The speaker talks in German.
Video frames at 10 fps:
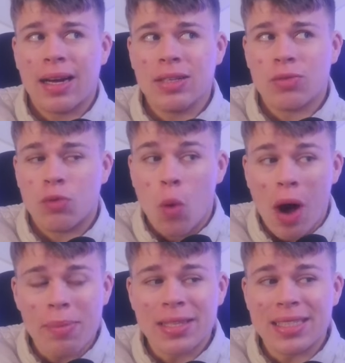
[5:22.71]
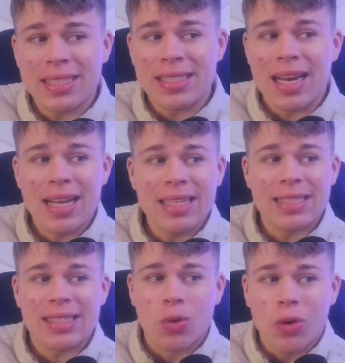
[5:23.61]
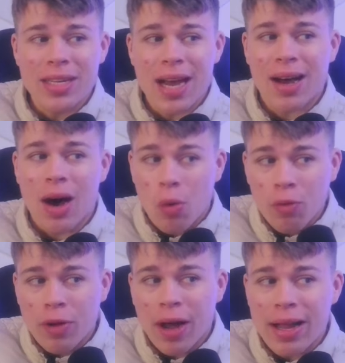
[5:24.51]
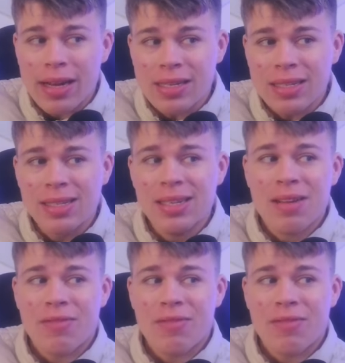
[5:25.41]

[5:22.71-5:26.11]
Also wo hat man sich die letzten neun Jahre aufgehalten?